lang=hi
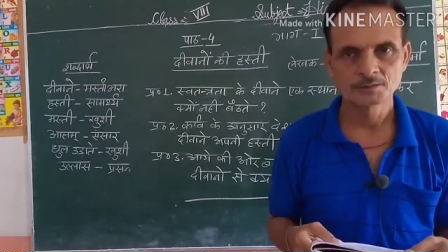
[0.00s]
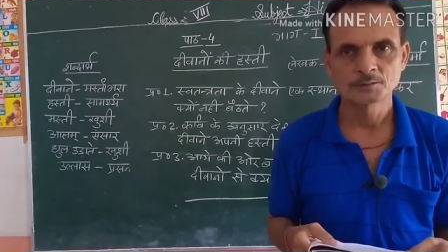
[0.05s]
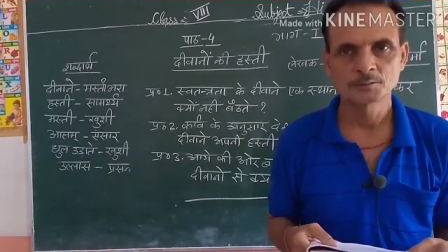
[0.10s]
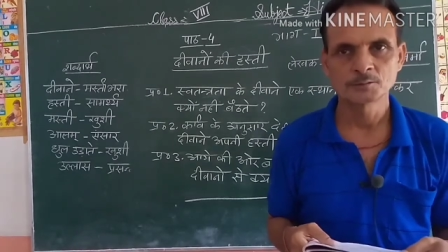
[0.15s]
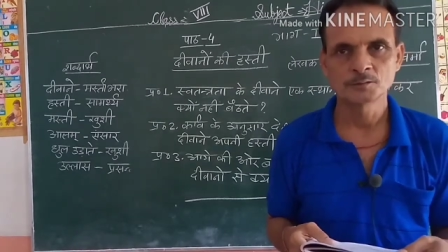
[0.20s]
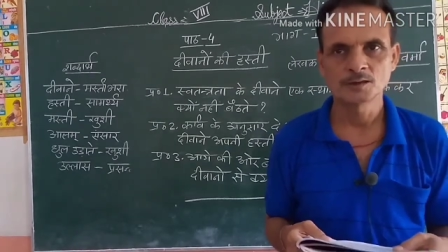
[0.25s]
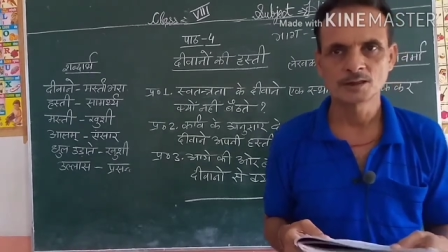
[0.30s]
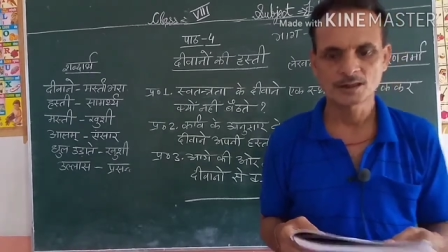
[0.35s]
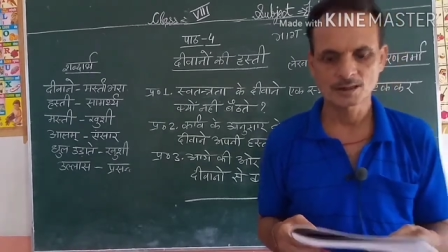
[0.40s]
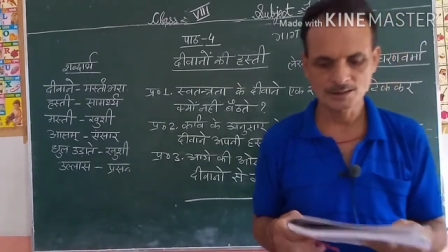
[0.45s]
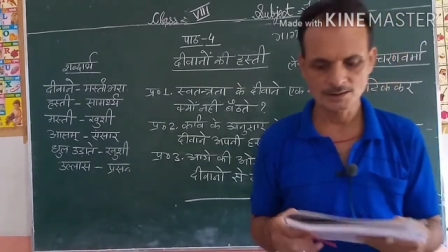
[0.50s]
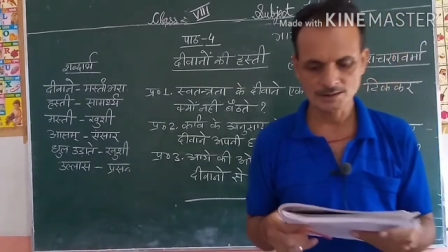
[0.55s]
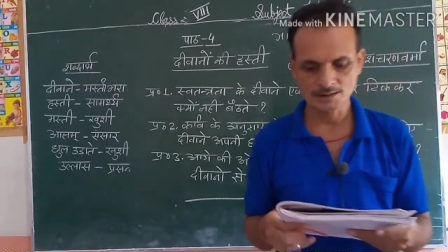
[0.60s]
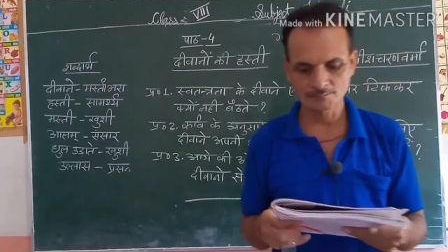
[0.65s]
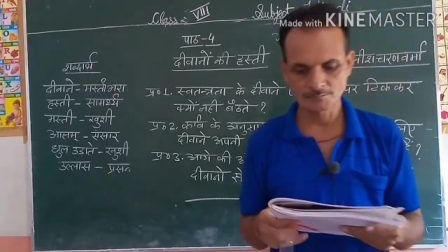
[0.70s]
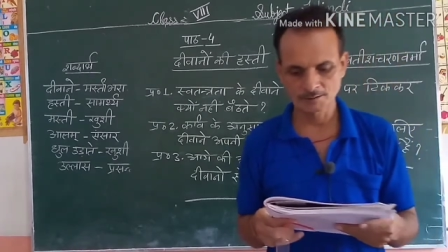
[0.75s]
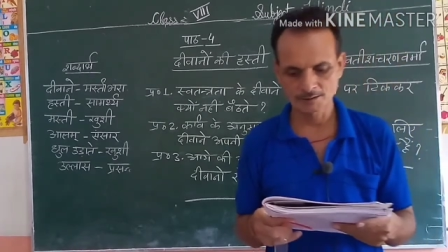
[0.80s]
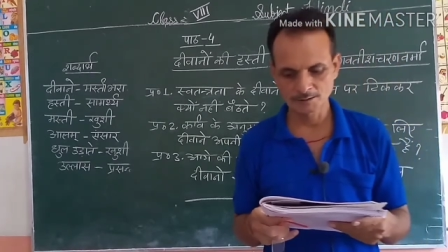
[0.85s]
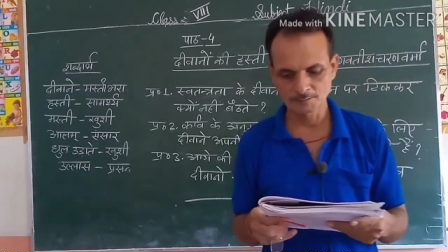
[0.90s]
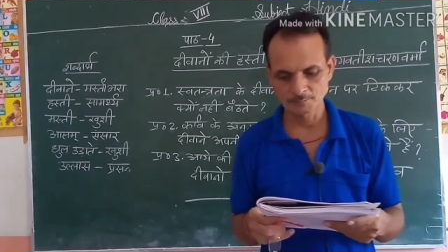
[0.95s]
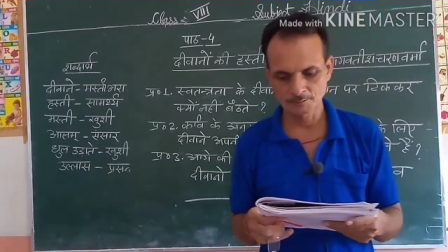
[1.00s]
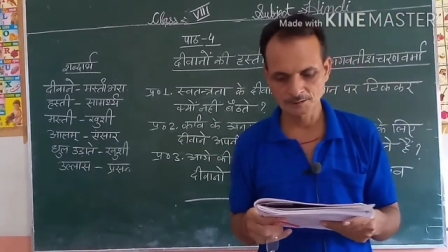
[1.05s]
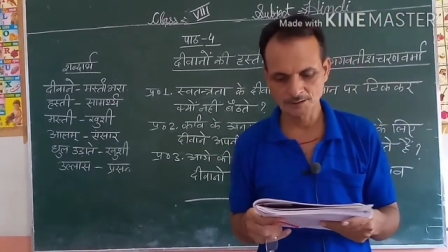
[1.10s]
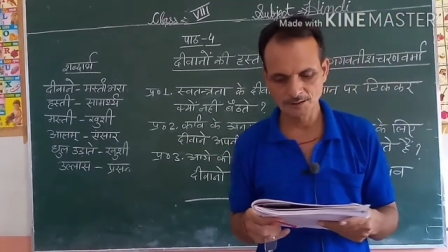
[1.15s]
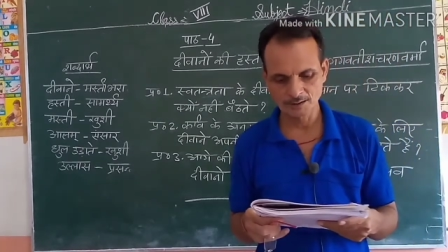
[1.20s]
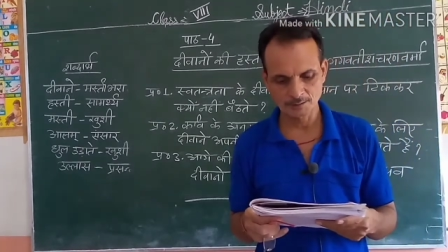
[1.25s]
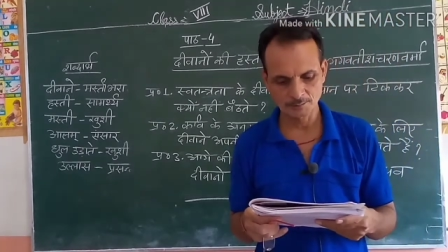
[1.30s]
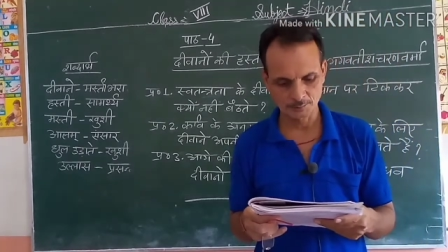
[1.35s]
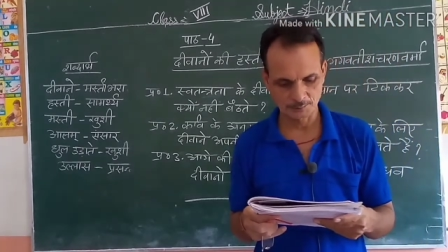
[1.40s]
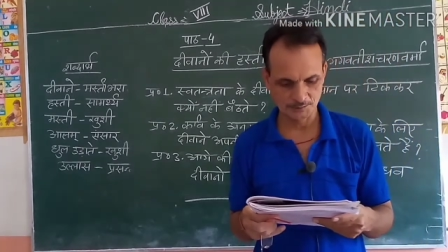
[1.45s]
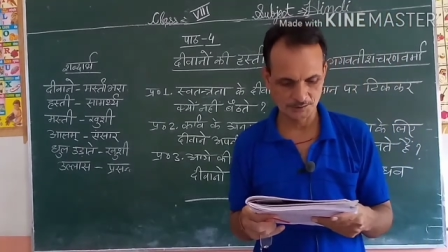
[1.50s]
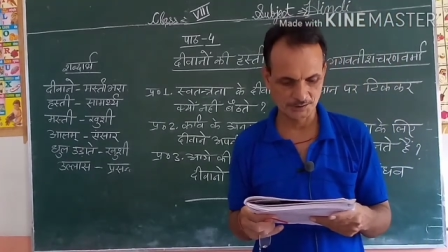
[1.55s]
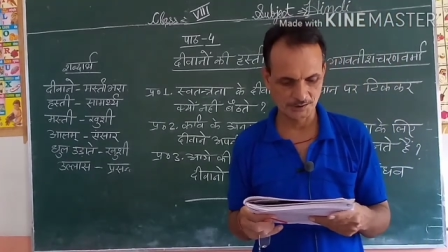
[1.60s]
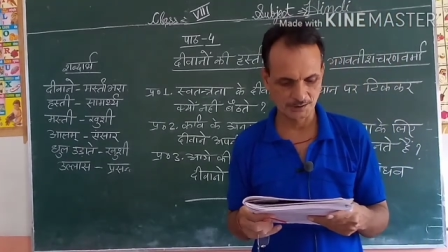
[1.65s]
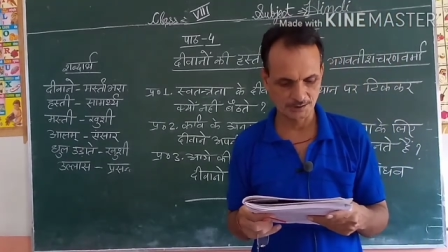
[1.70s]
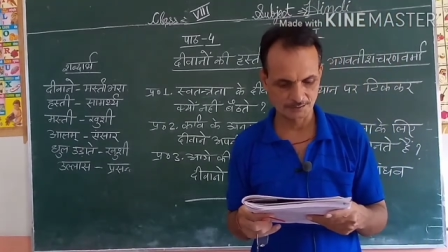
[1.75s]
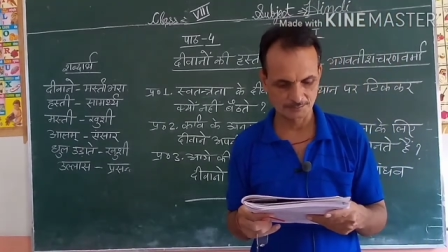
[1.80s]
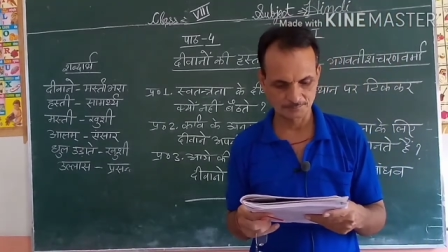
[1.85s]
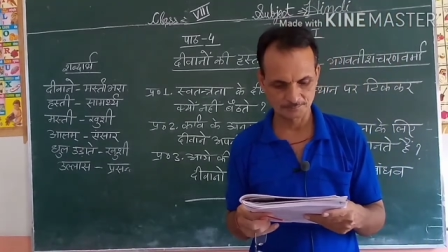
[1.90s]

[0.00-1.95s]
उल्लास का मतलब होता है खुशियाँ